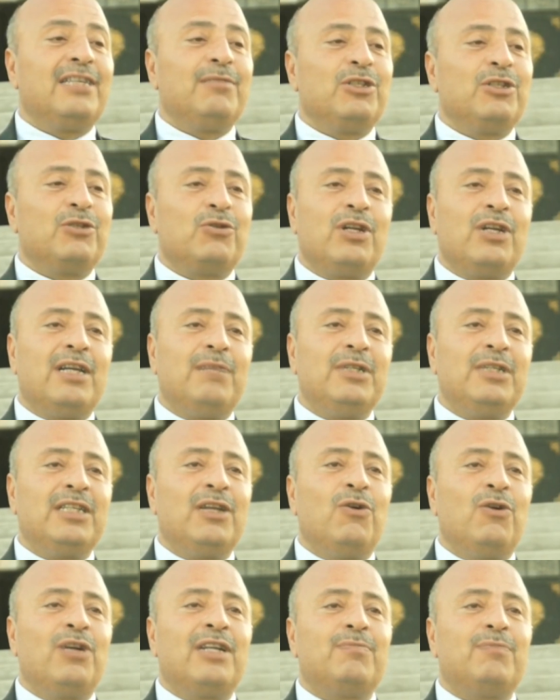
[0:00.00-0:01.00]
bir dönemde de
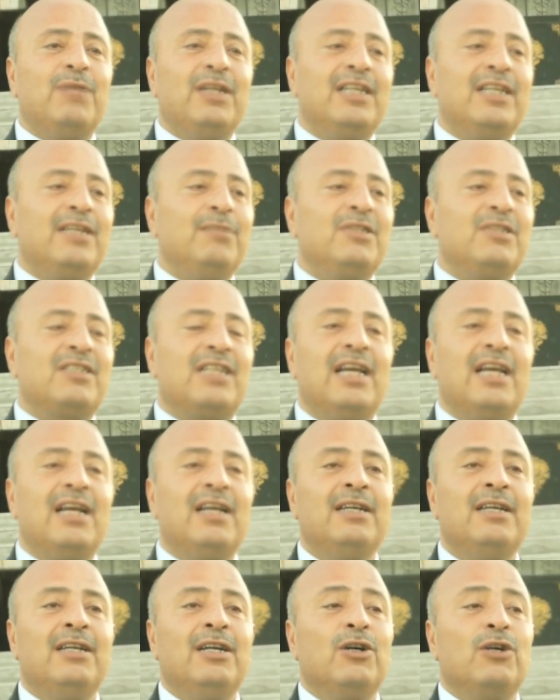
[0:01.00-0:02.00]
öğretmenlerimiz de
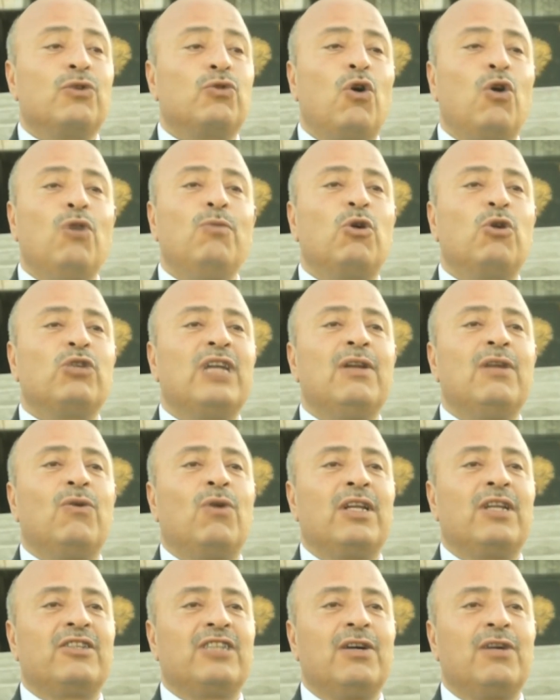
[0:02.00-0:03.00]
rol model
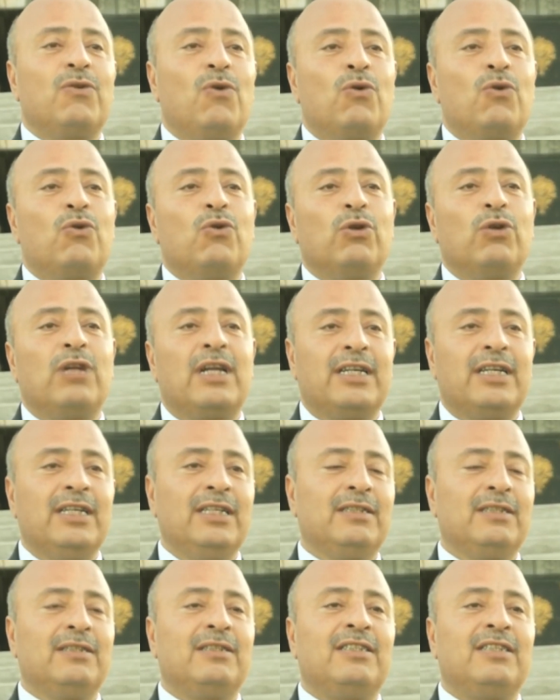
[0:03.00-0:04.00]
olacak
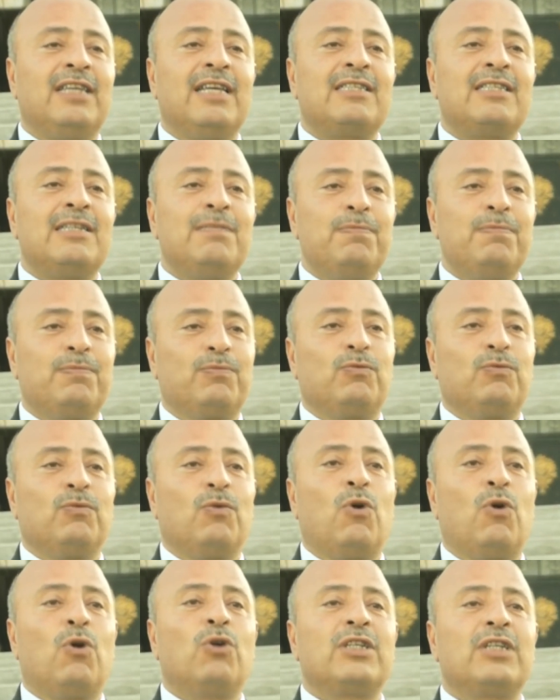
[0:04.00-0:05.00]
okulları gezip
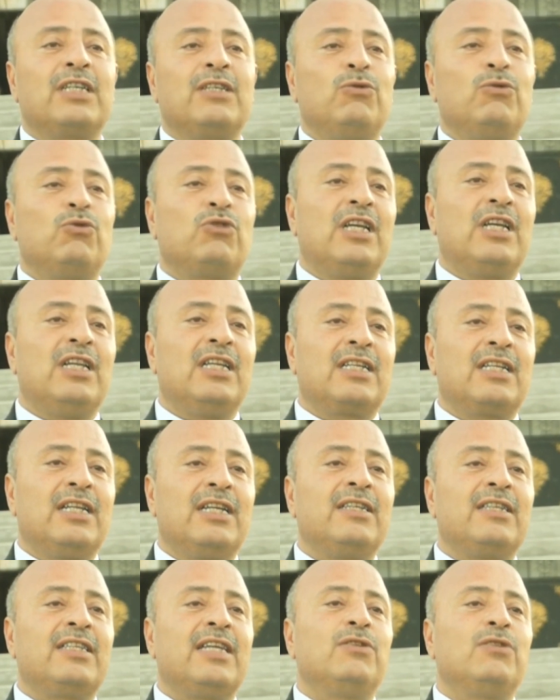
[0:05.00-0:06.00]
oradaki
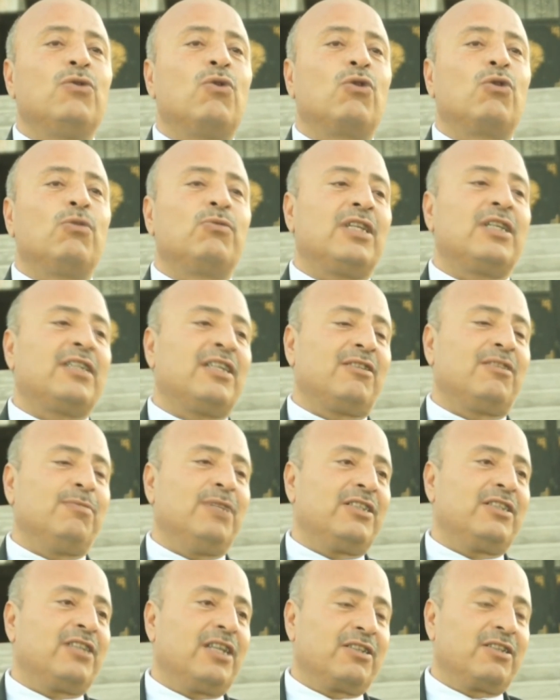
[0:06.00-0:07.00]
güzellikleri kendi okulumuza
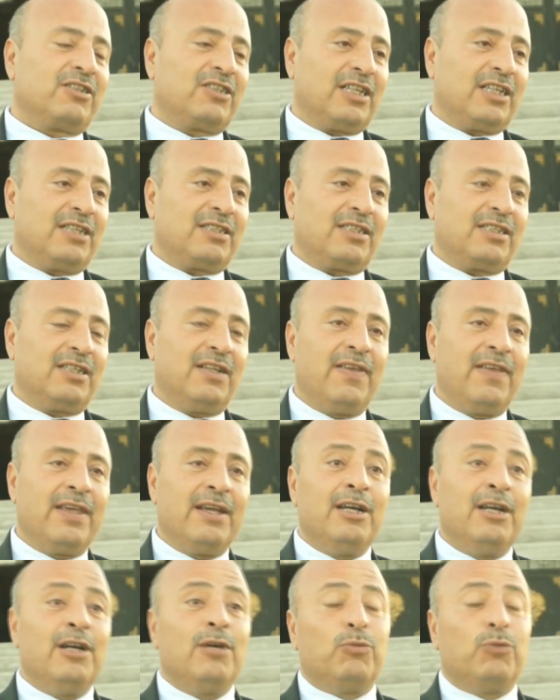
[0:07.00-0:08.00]
taşımaya çalışacağız.
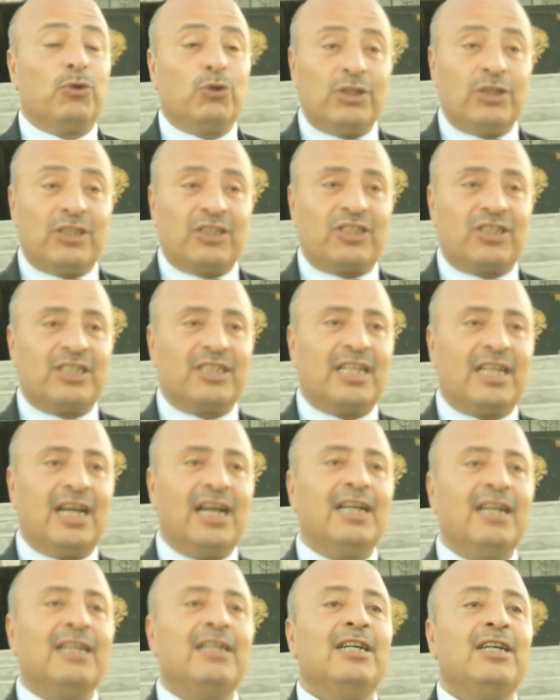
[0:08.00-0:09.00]
Bunun
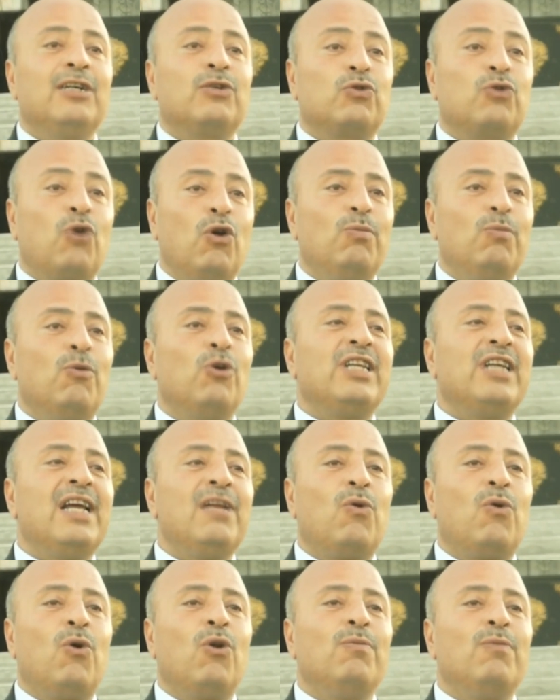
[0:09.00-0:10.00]
dışında rol model
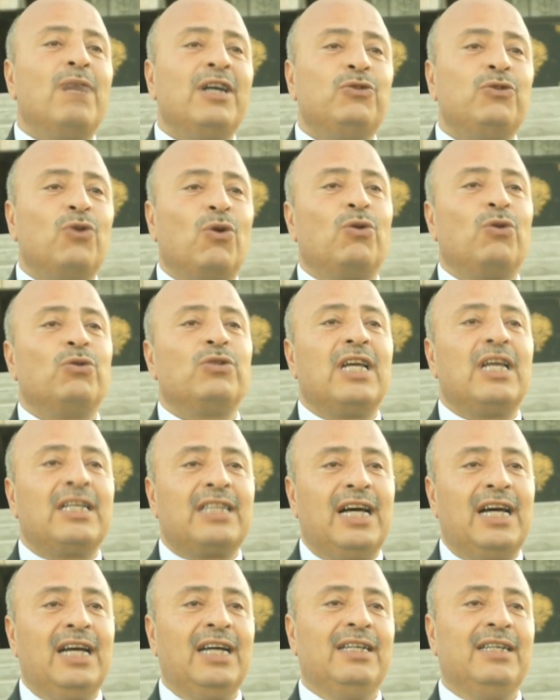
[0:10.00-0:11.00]
olma yolunda
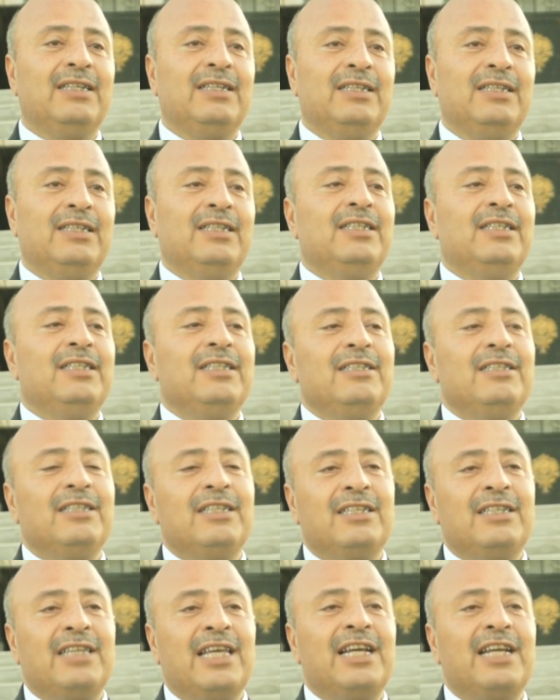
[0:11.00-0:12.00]
da
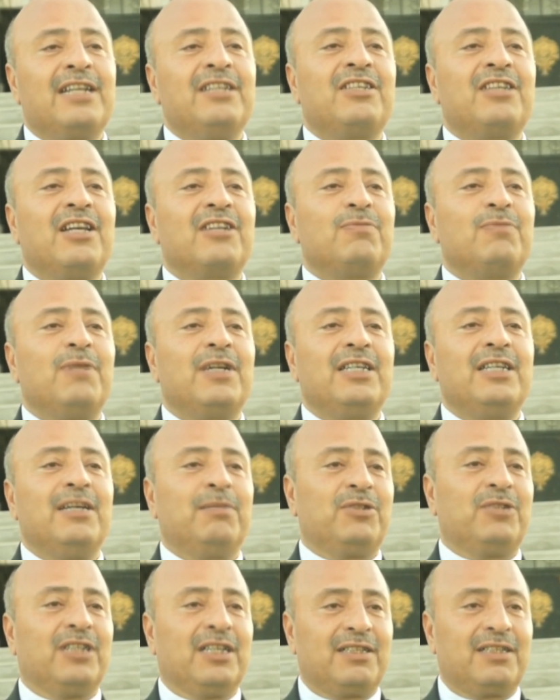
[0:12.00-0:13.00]
e, gerekli çalışmaları
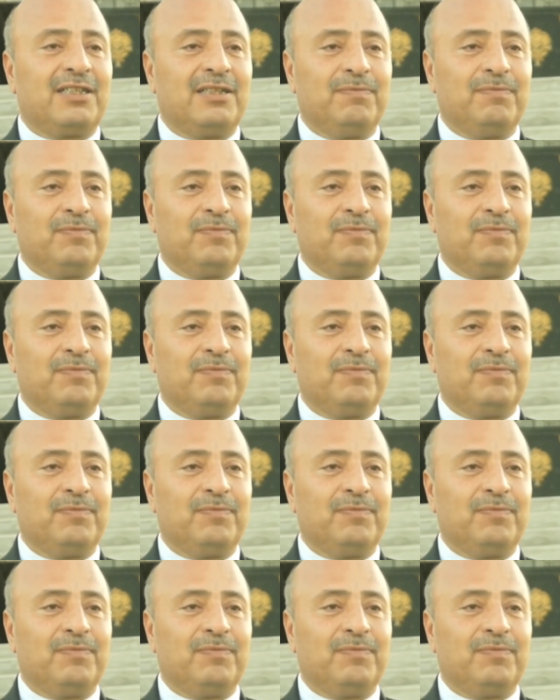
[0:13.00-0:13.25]
yapacağız.